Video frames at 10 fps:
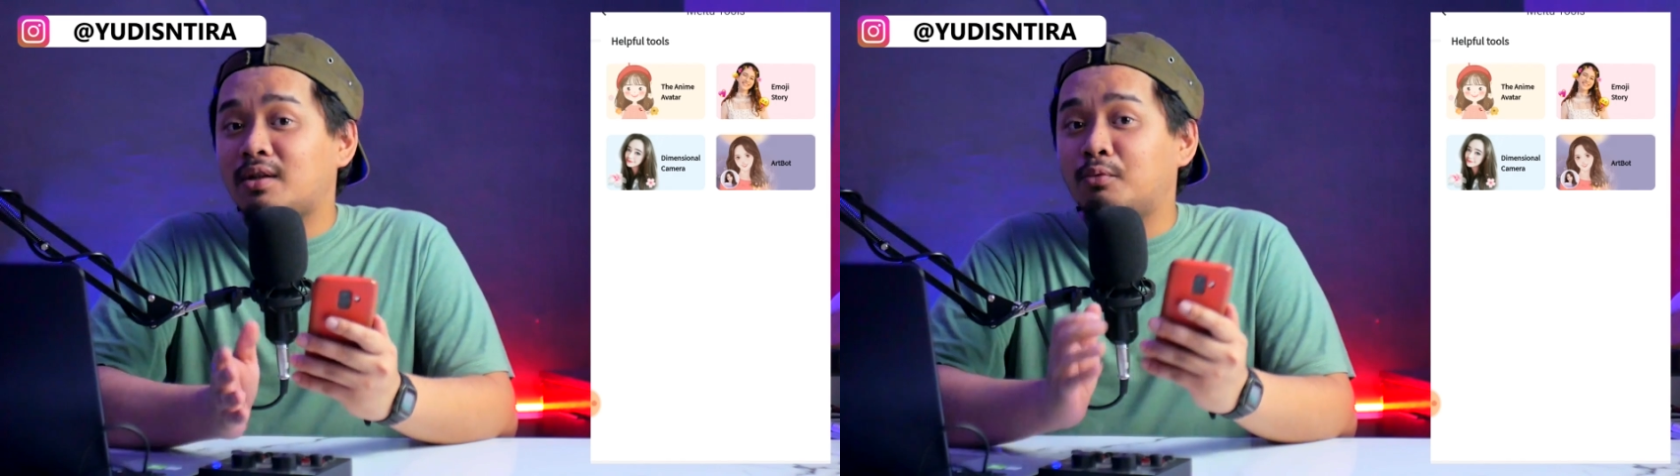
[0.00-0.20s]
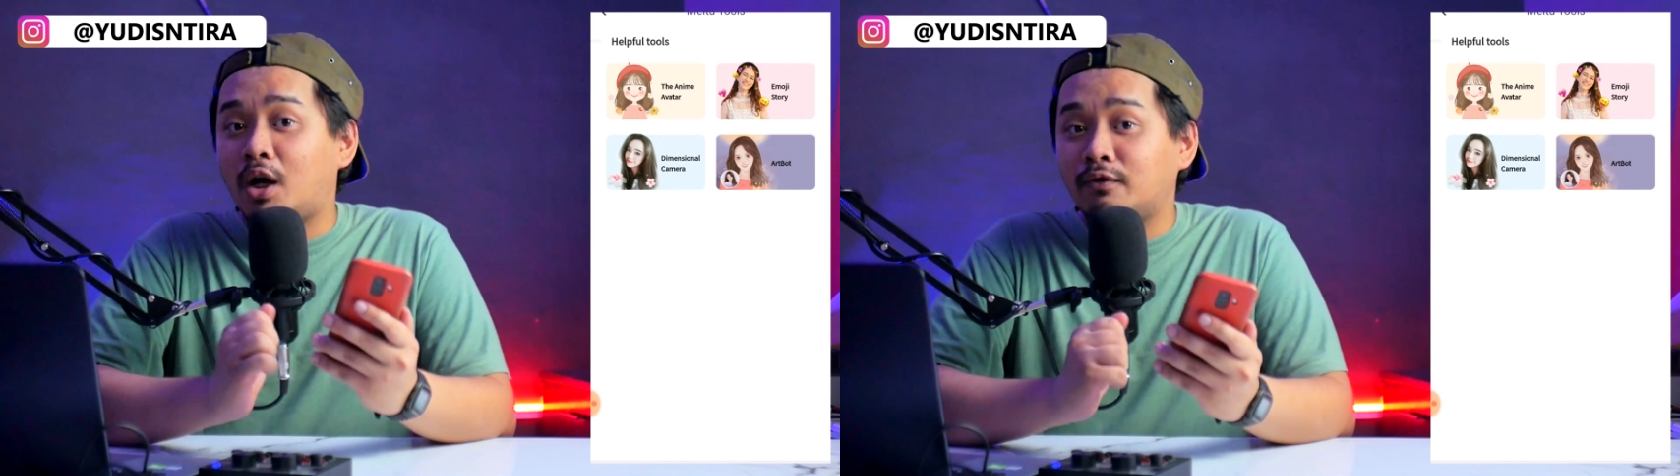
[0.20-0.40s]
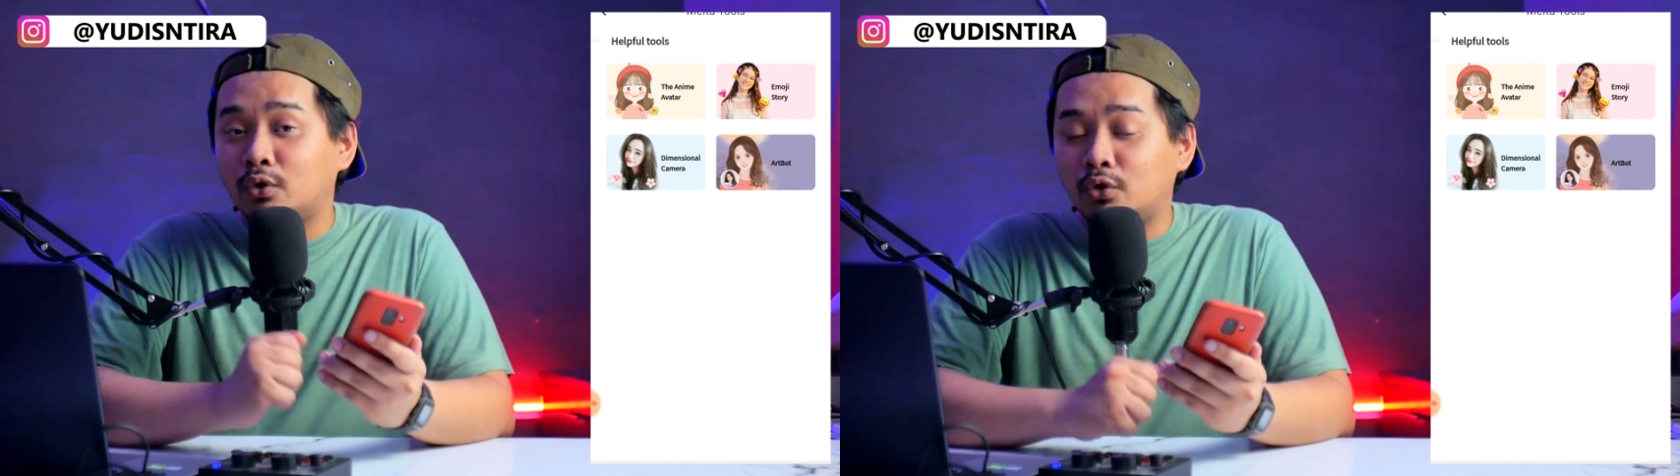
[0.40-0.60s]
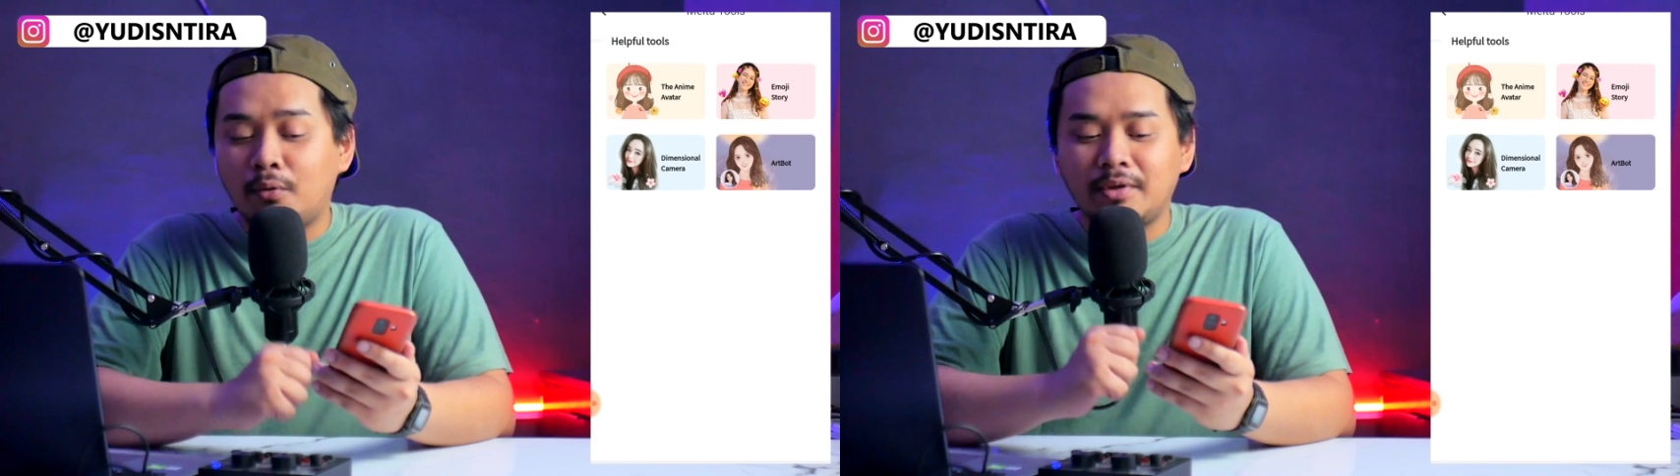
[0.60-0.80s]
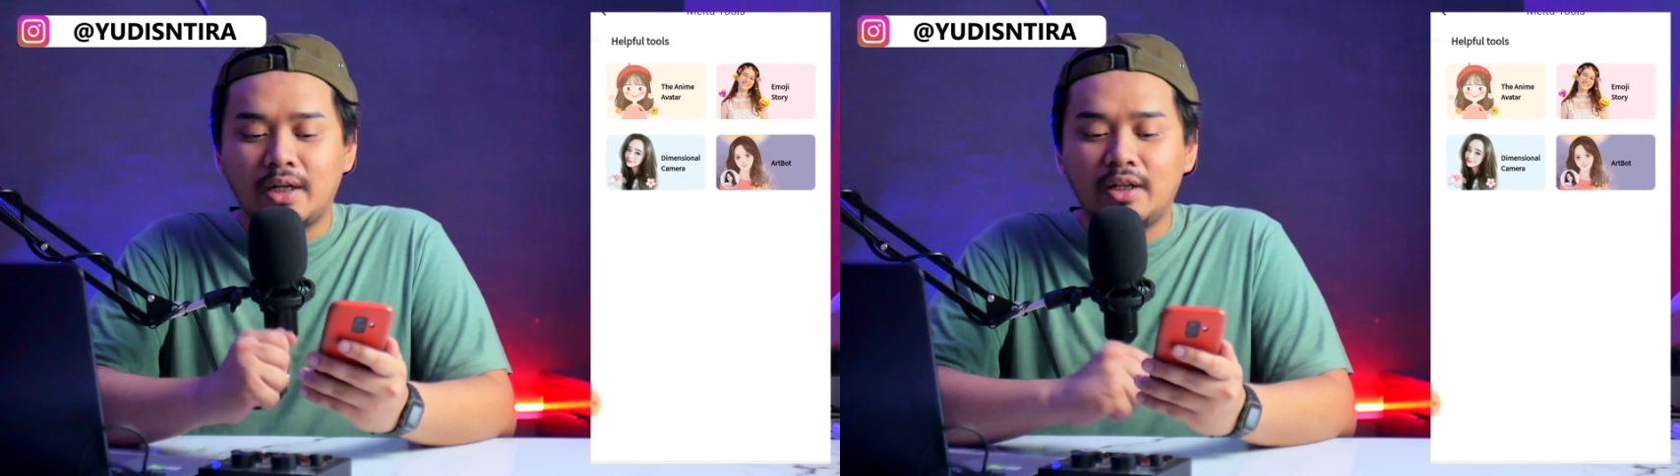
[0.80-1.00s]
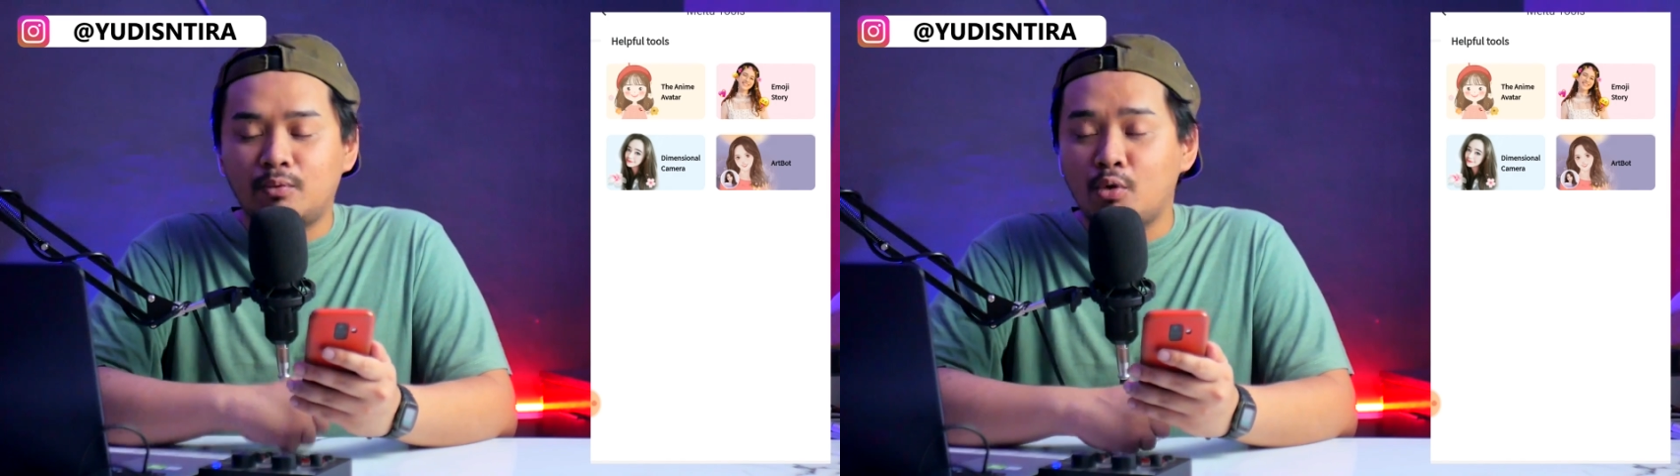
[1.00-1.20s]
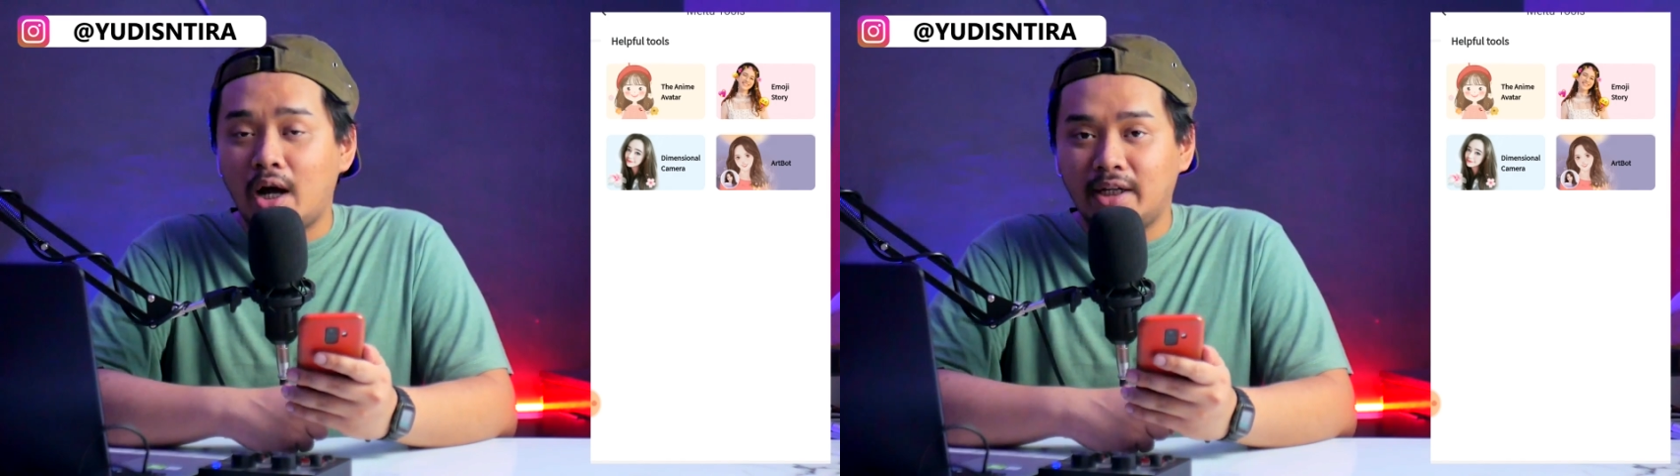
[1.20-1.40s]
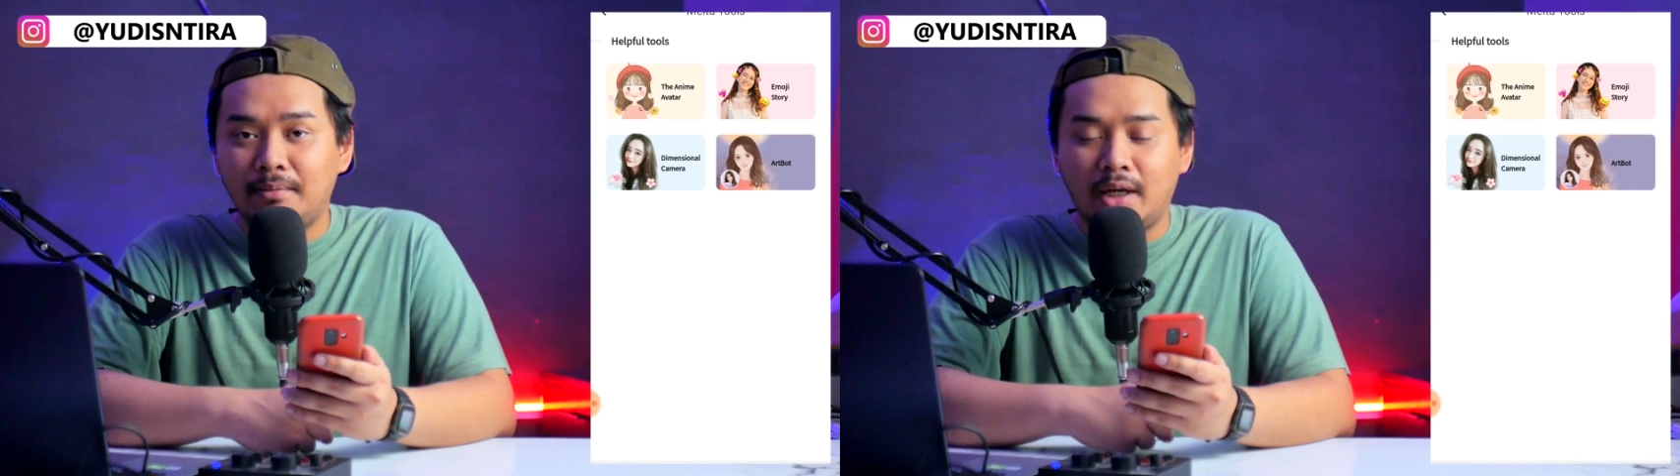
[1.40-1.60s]
sebuah foto menjadi
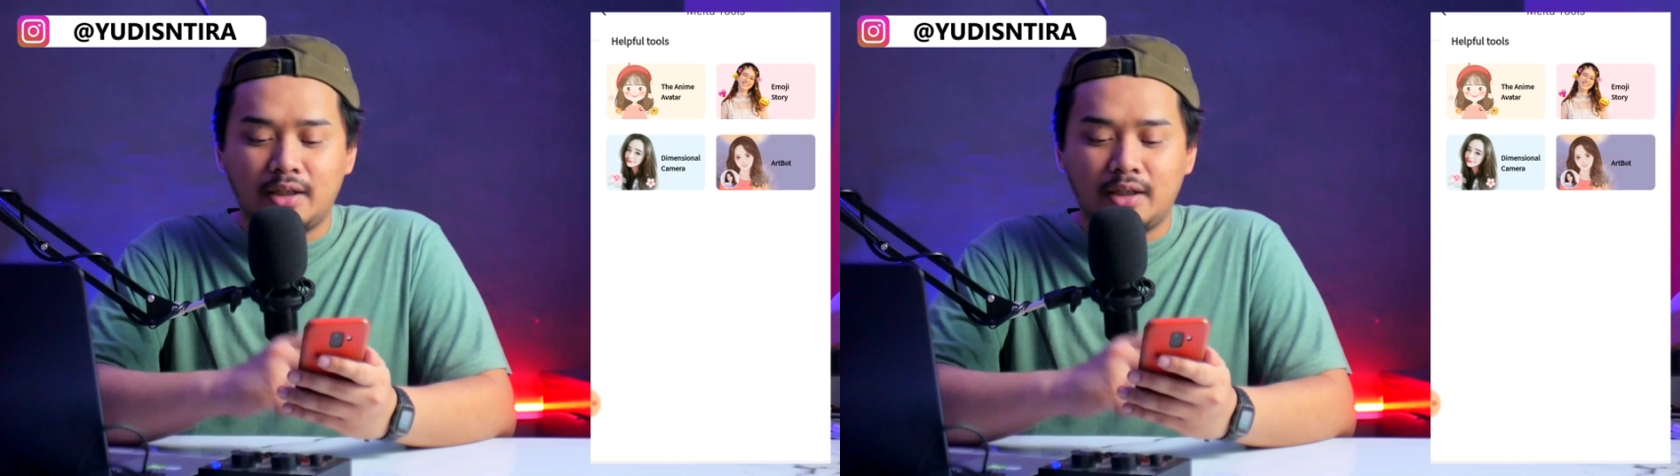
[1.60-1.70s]
sebuah anime